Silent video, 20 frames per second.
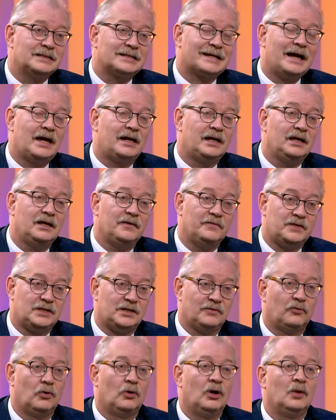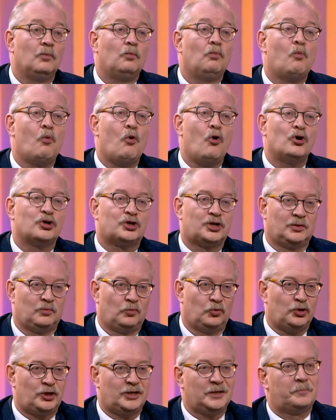скорее всего,
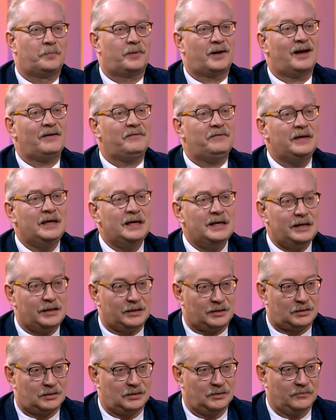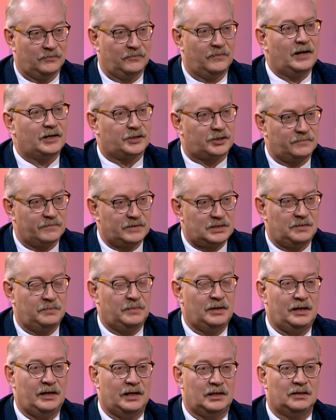можем уже проверить вашего
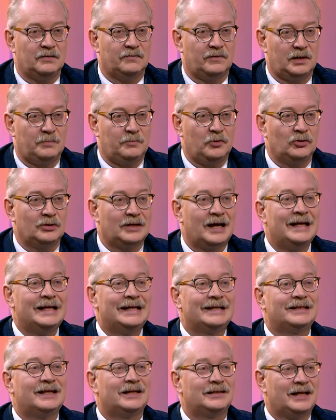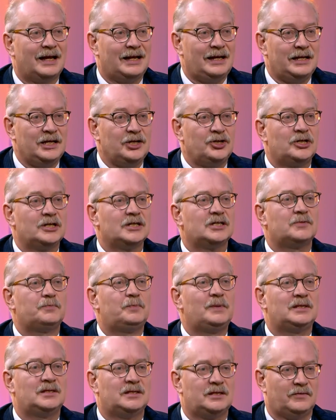семилетнего ребенка на наличие
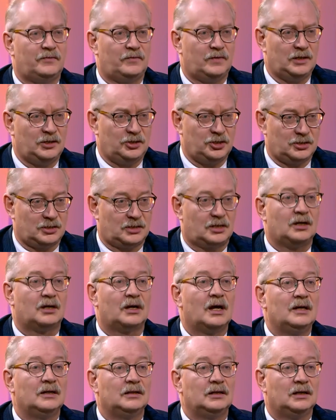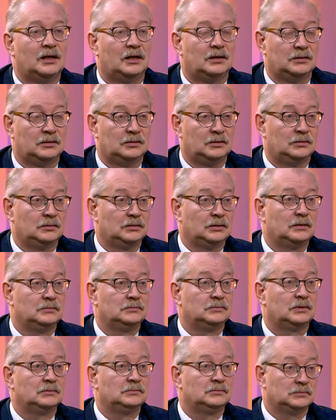специфических э,
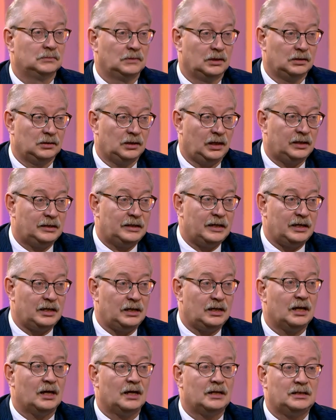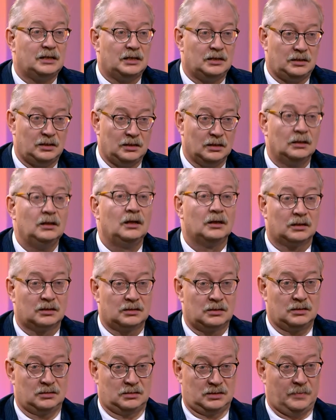ИГЕ антител
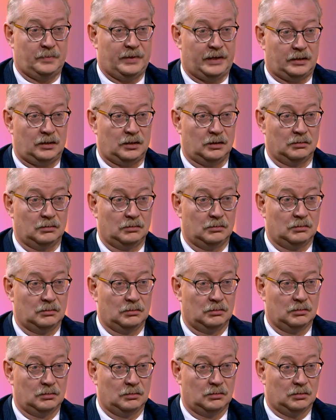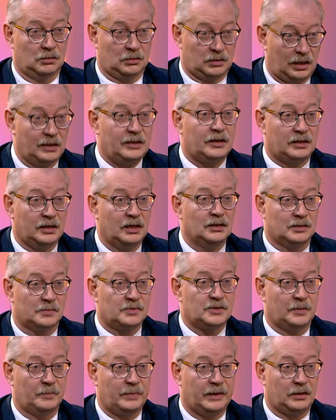к собаке, к аллергенам
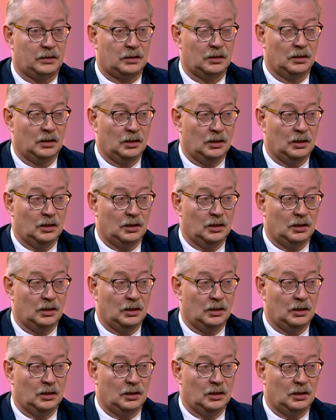собаки.